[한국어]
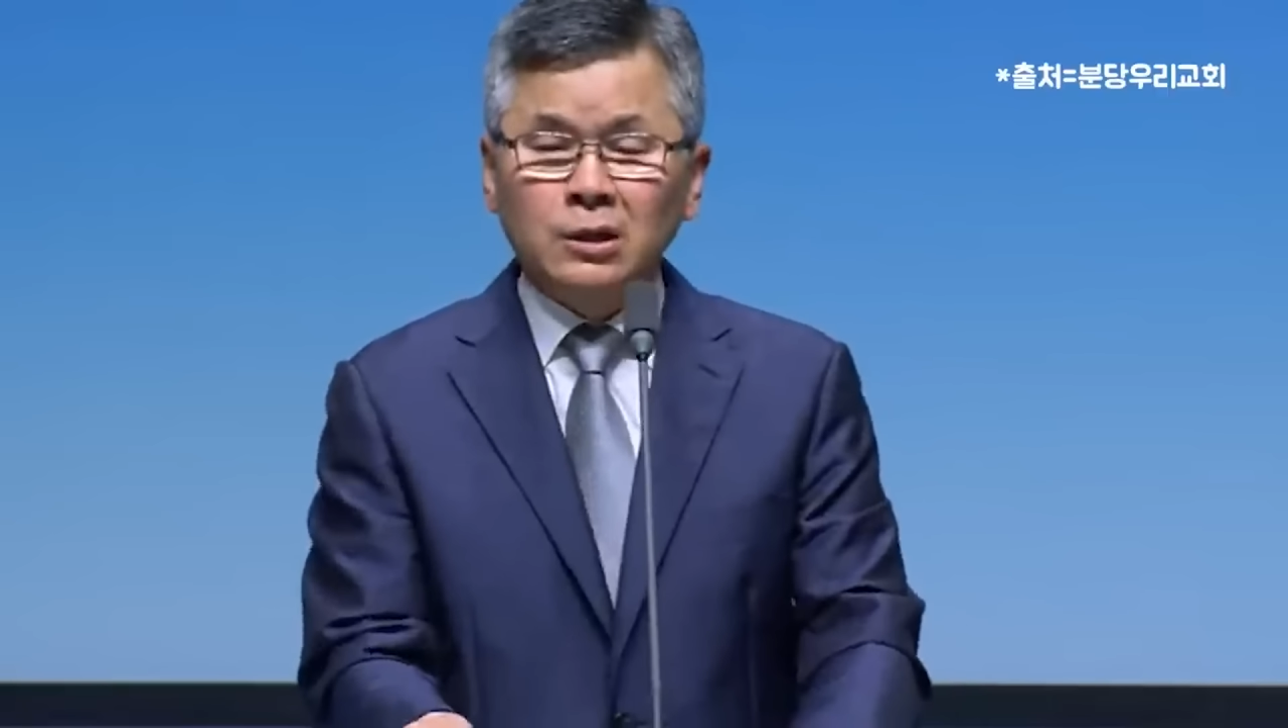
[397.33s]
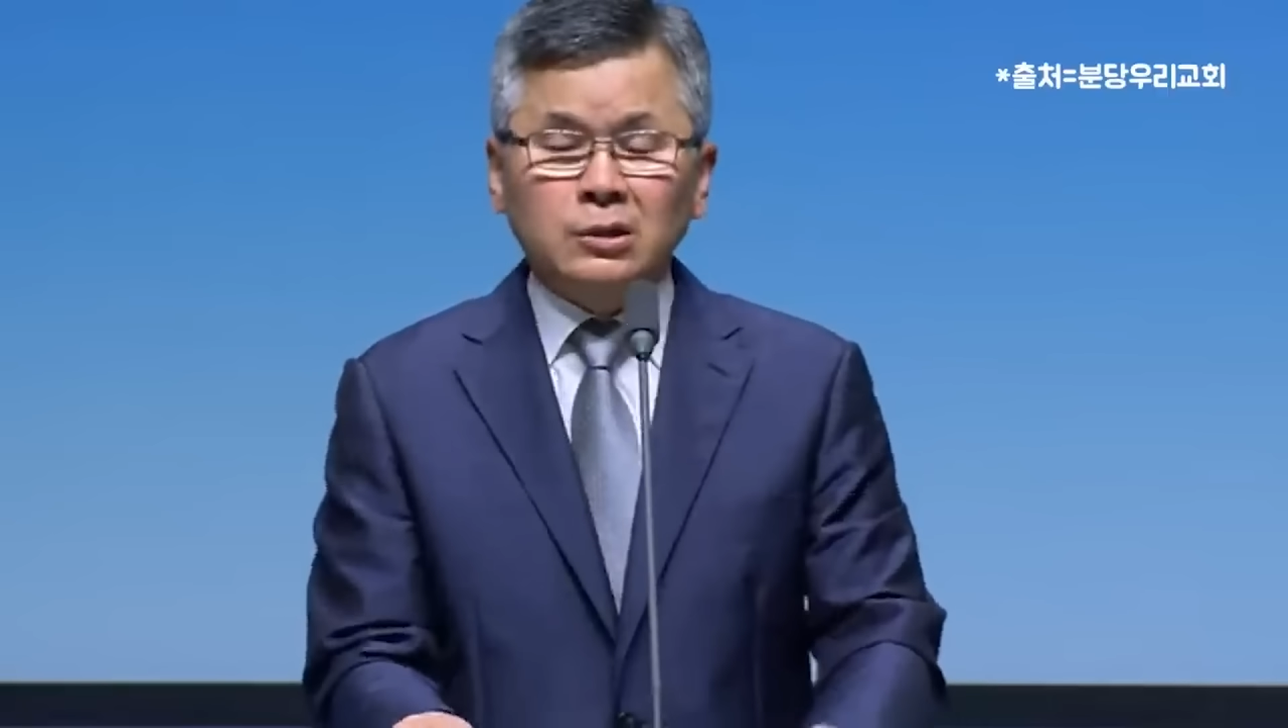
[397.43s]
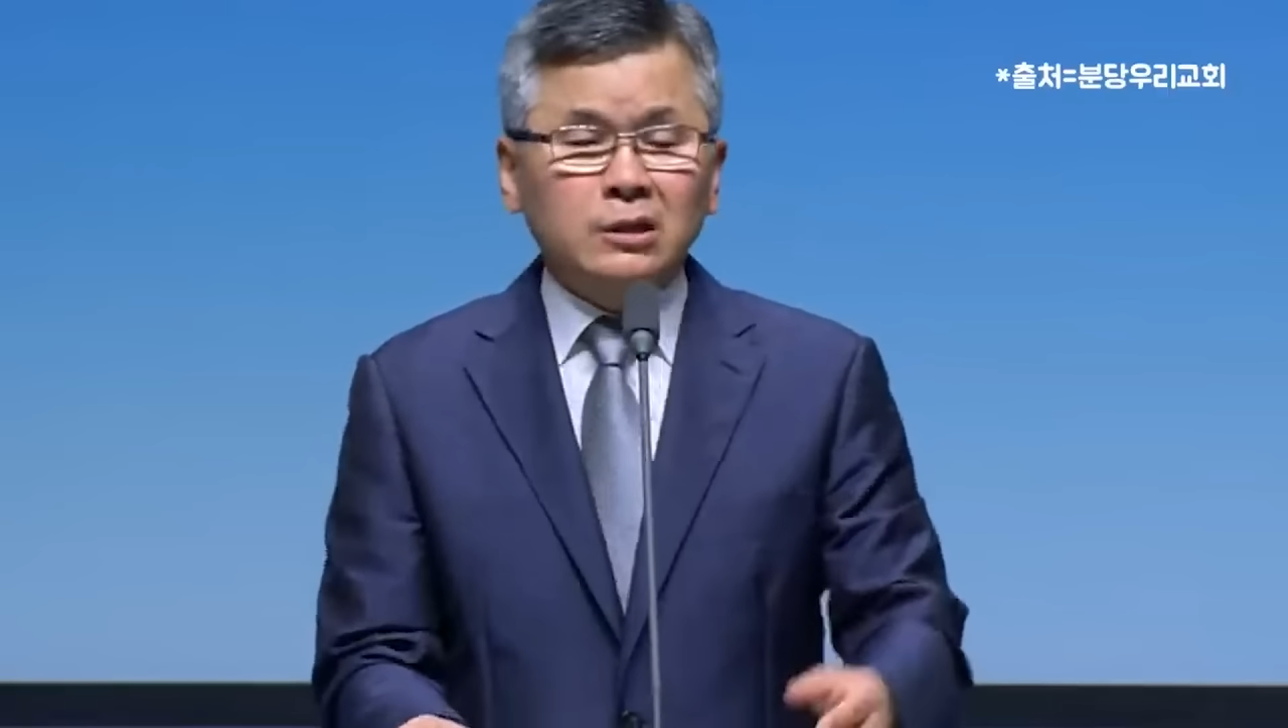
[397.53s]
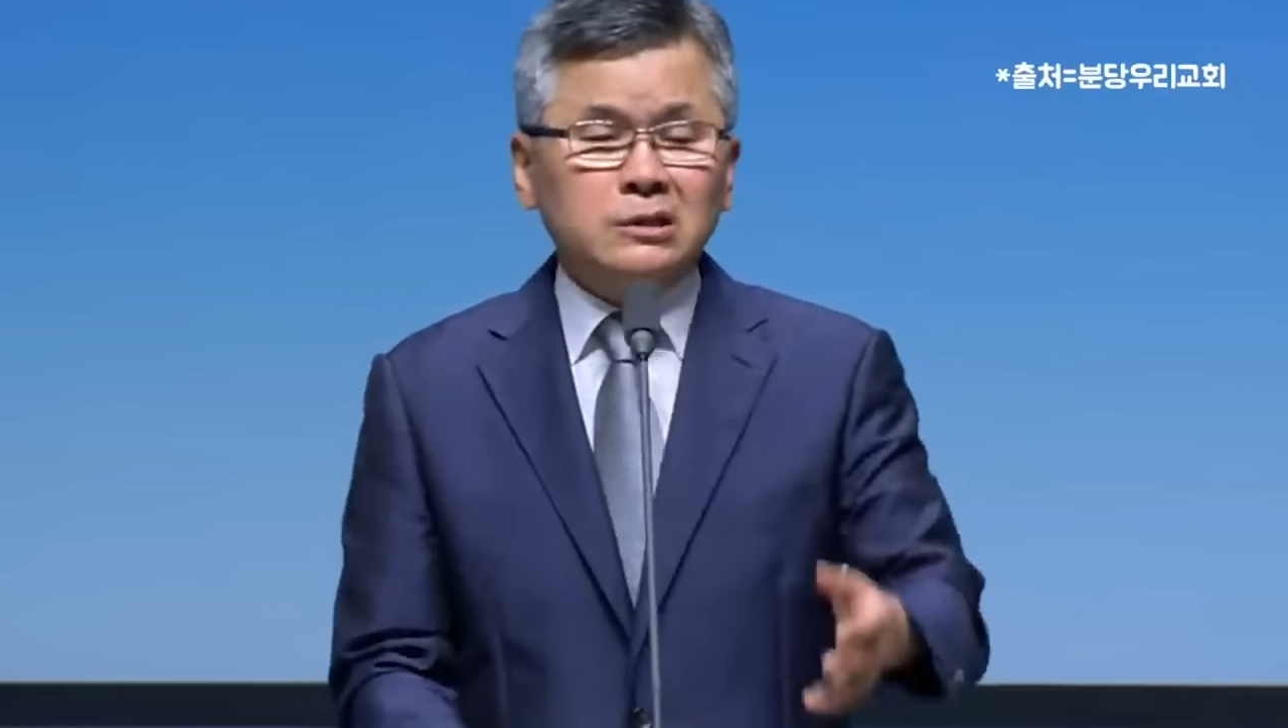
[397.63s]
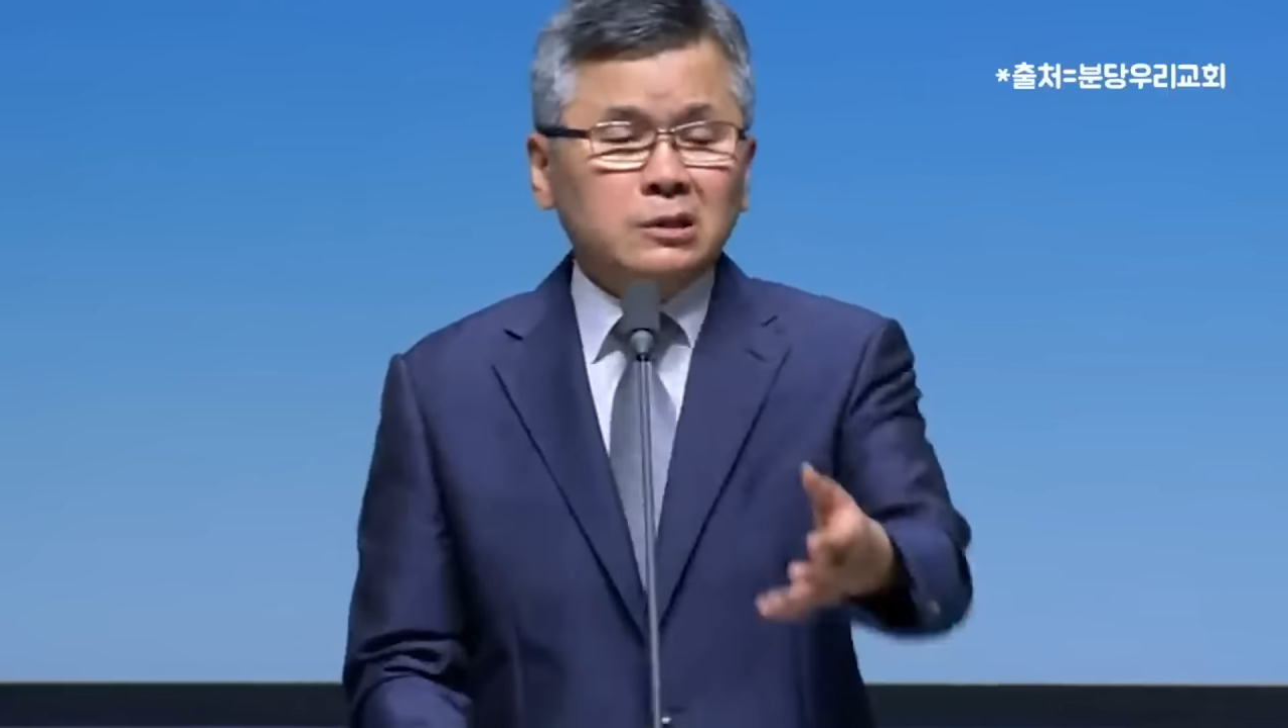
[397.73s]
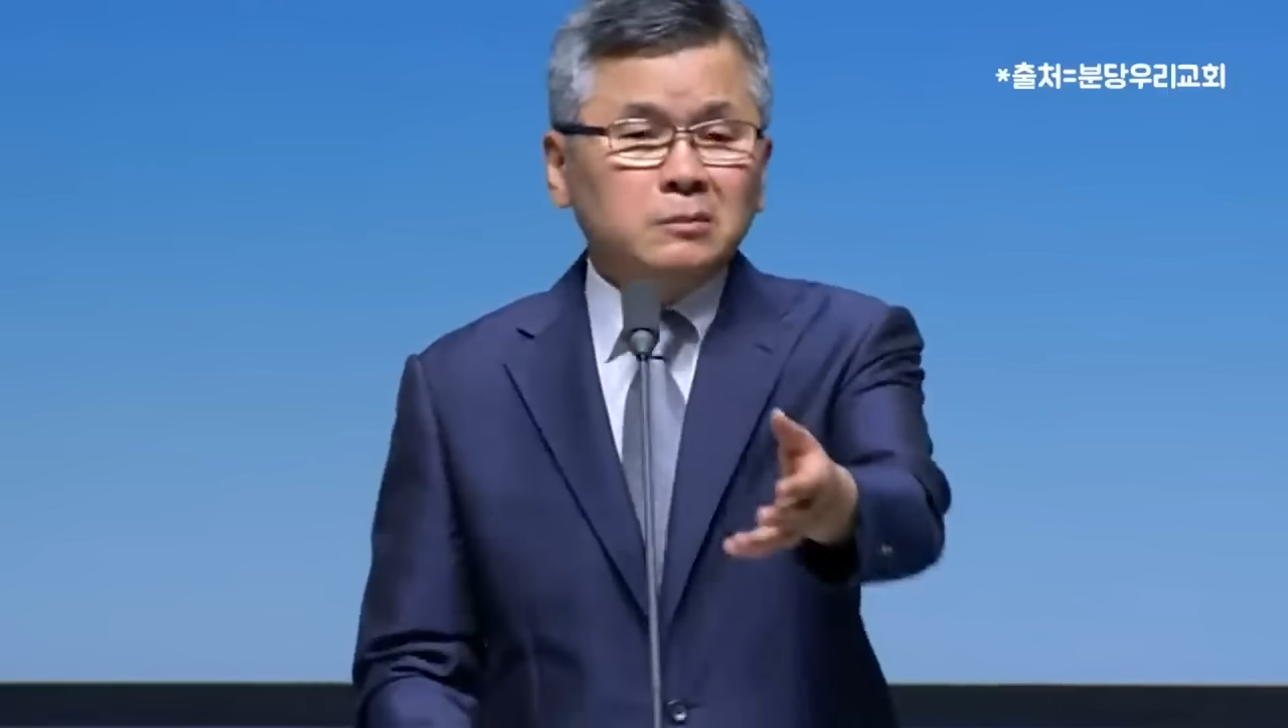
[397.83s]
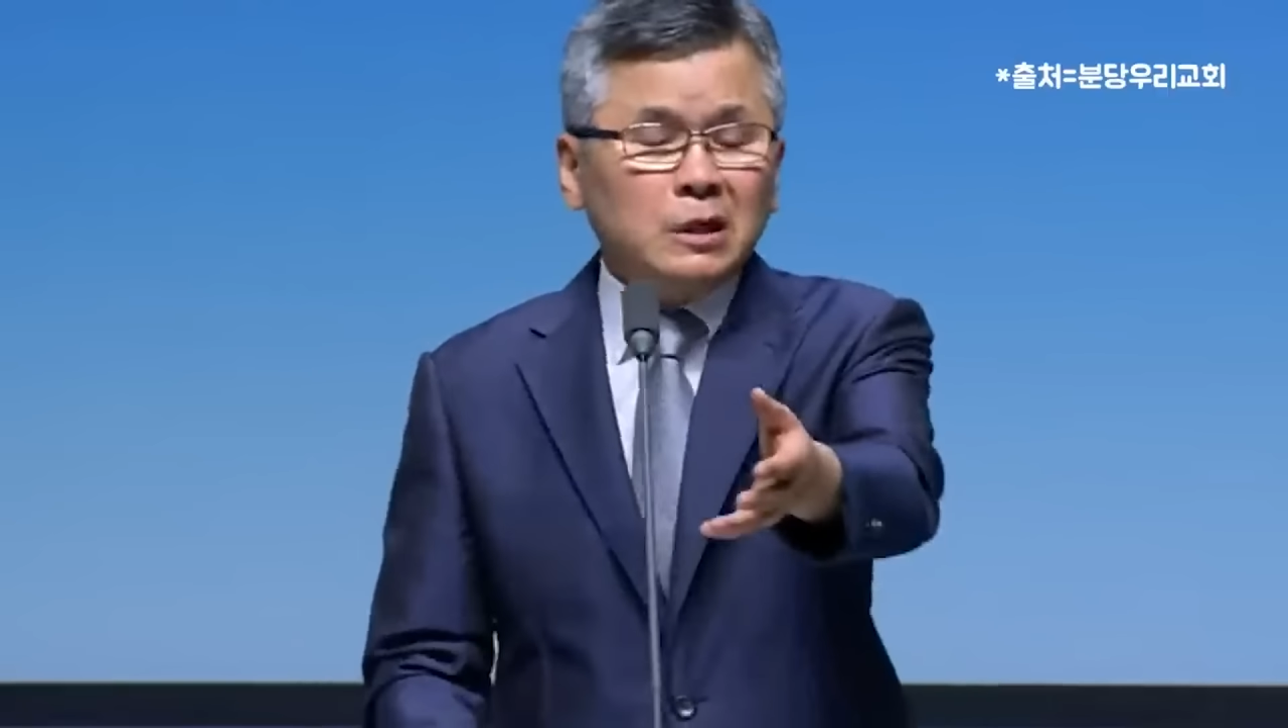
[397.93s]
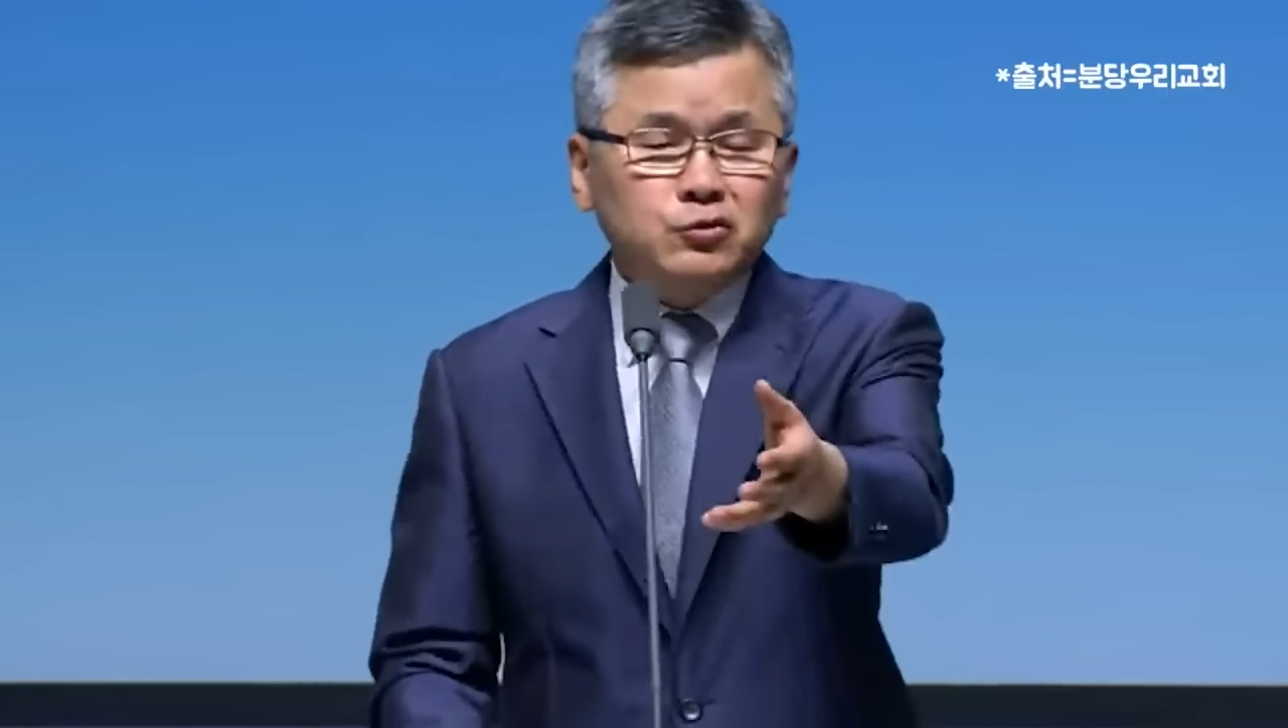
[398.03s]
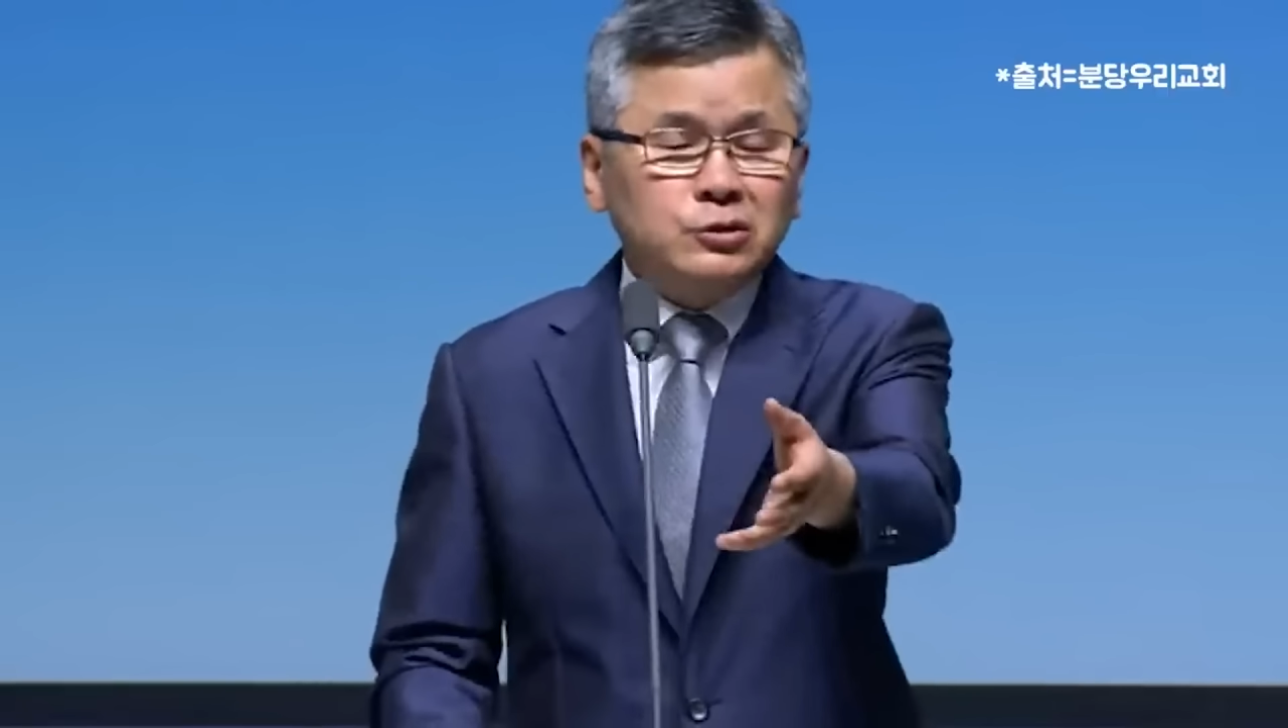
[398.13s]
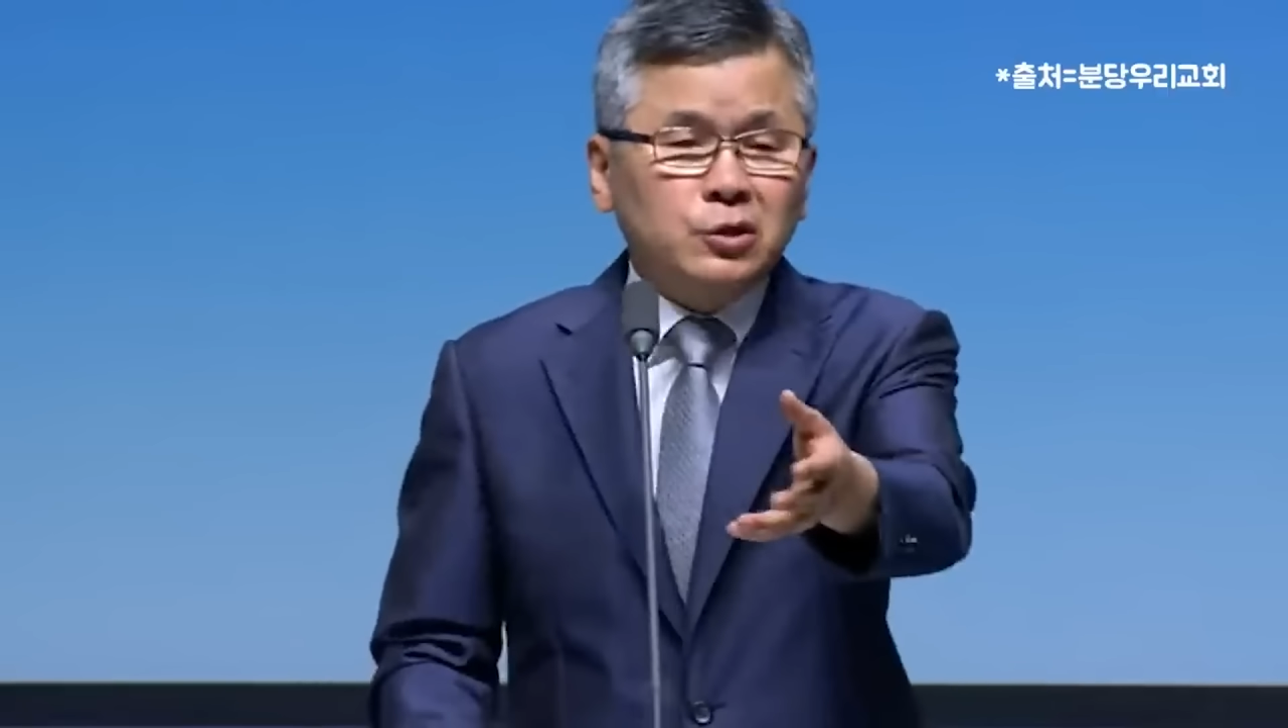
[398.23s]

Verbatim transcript: 여기 지금 예수